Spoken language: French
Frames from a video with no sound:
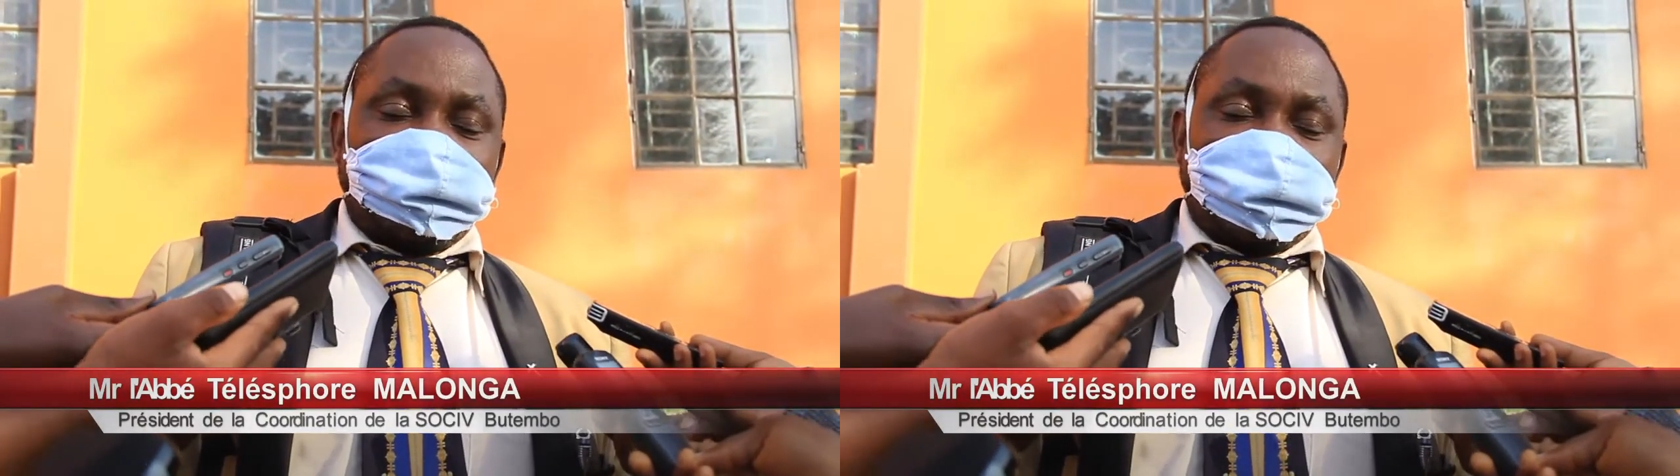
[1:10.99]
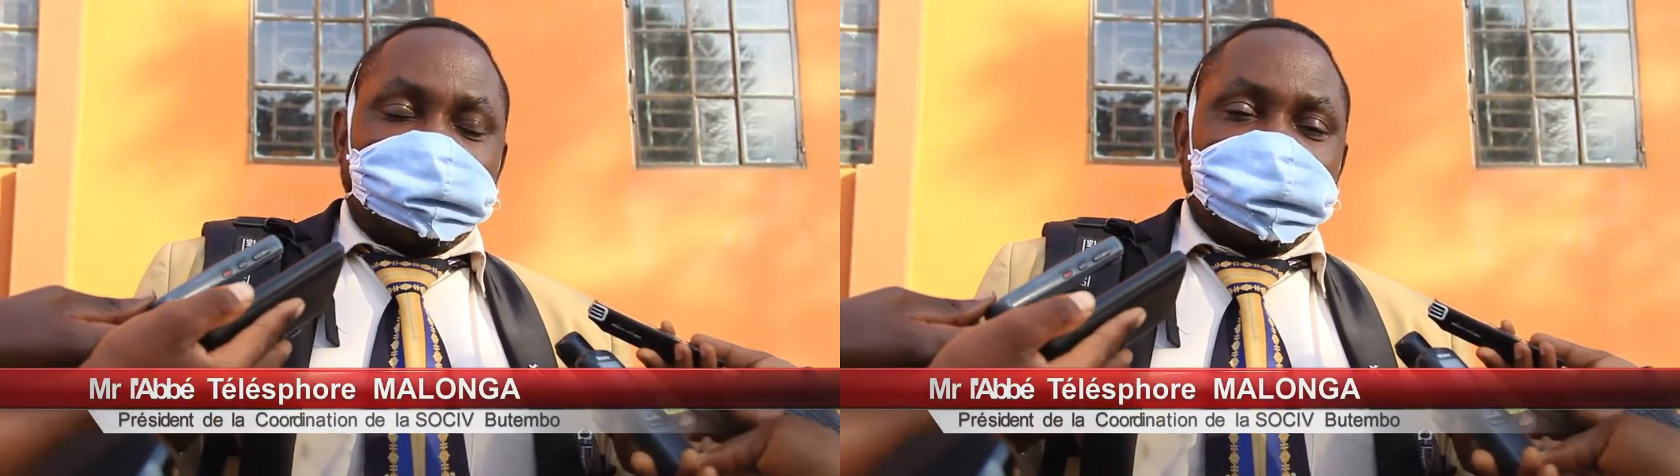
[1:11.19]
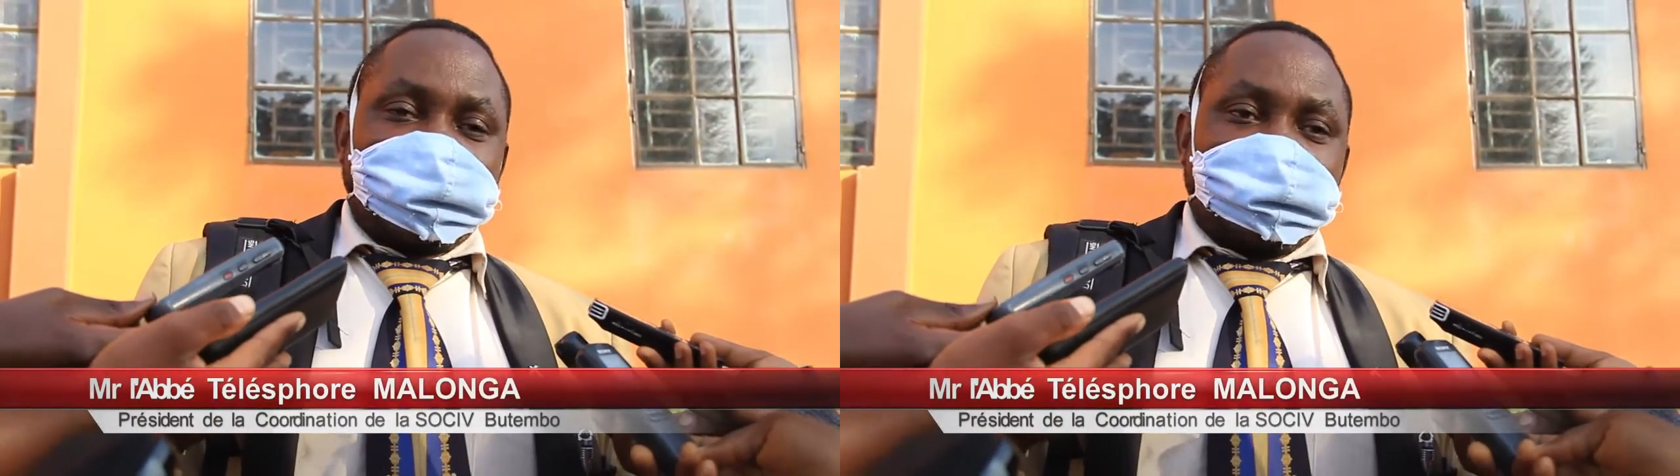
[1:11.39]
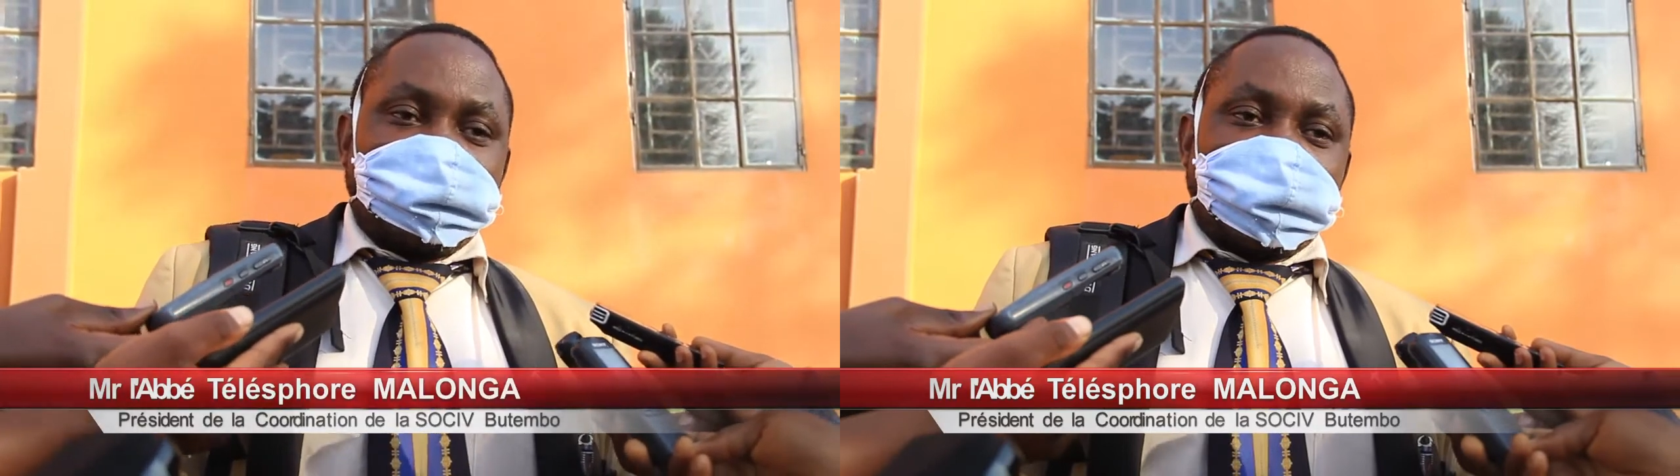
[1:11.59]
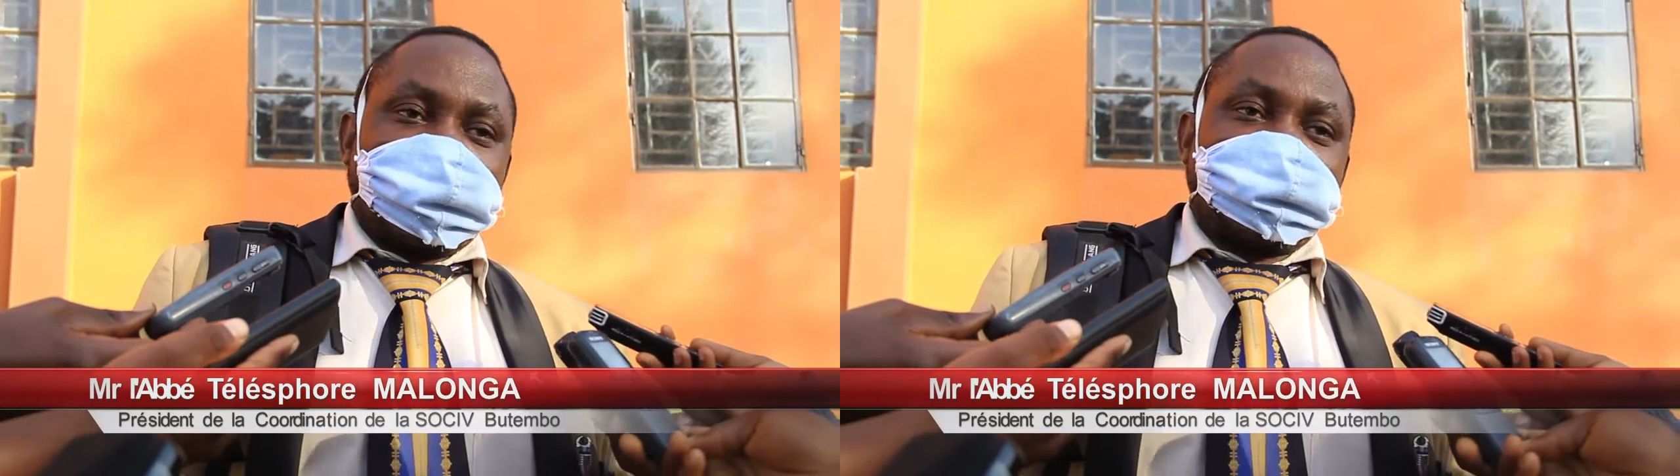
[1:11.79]
prévu ça
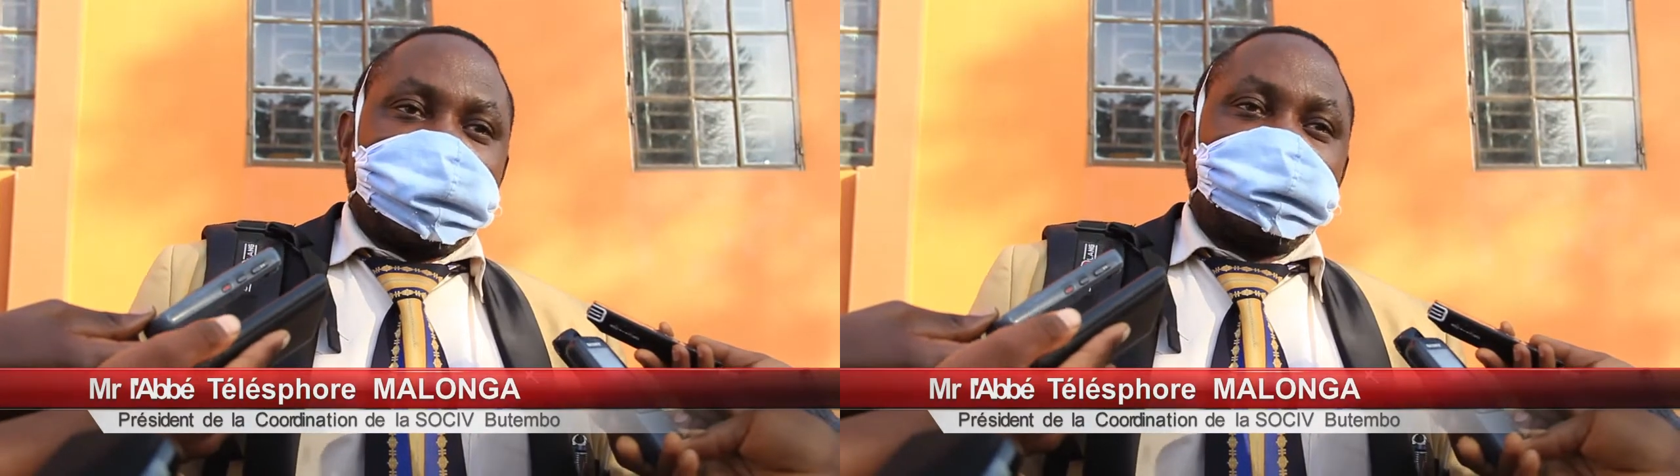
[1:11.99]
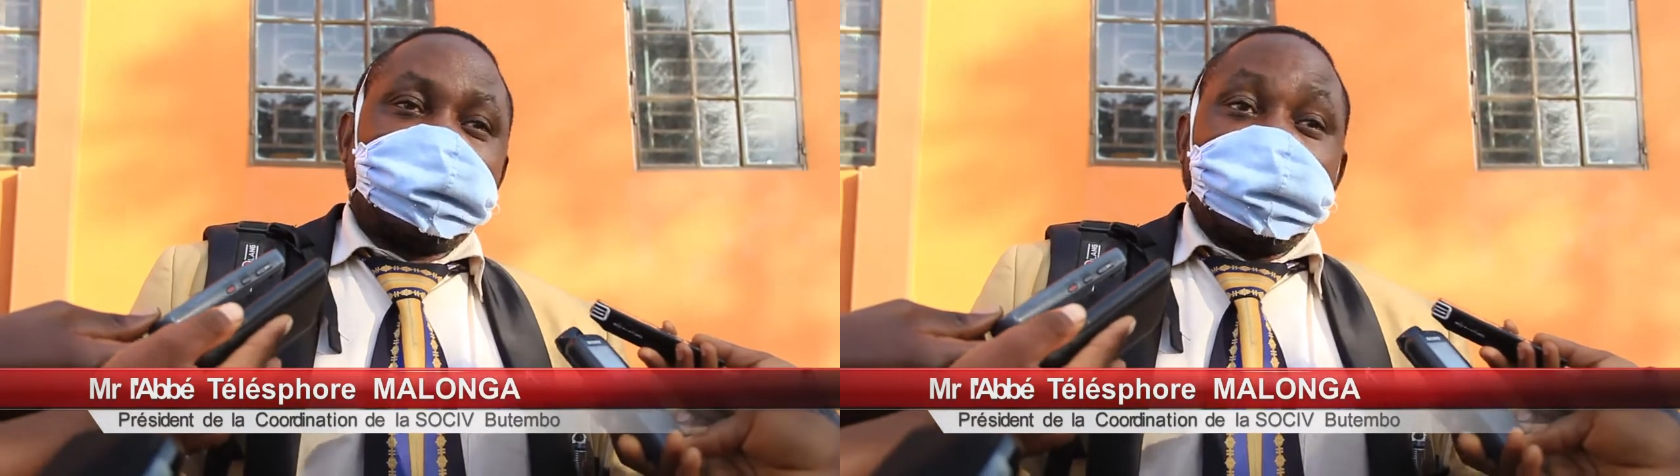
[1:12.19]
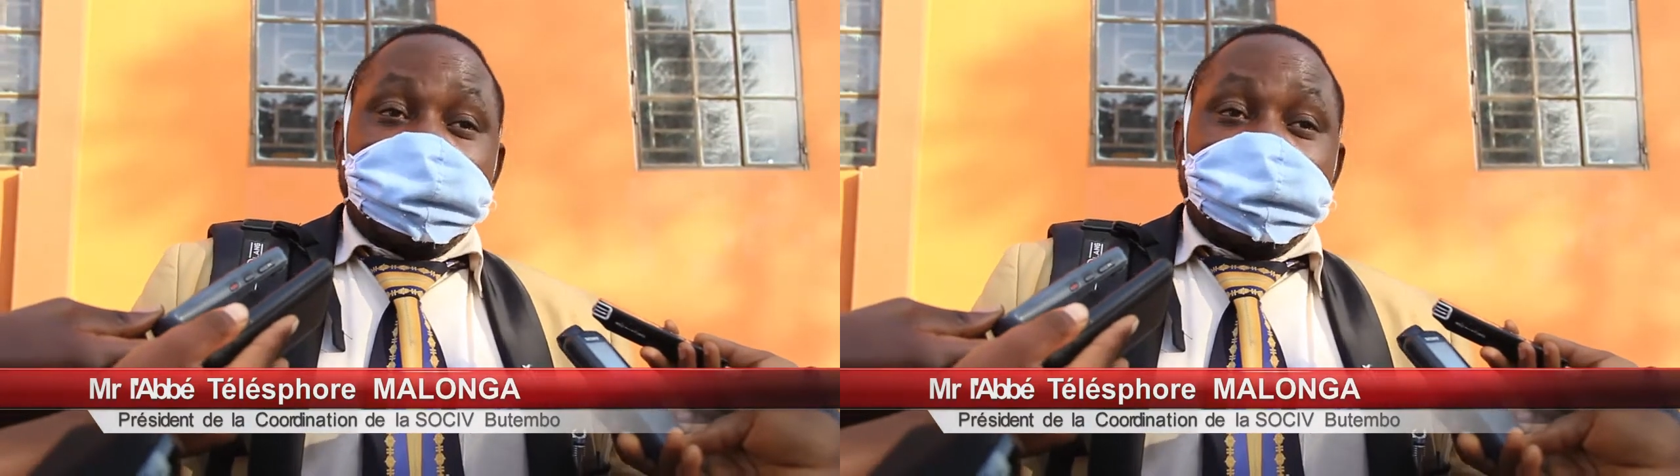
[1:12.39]
pour décembre,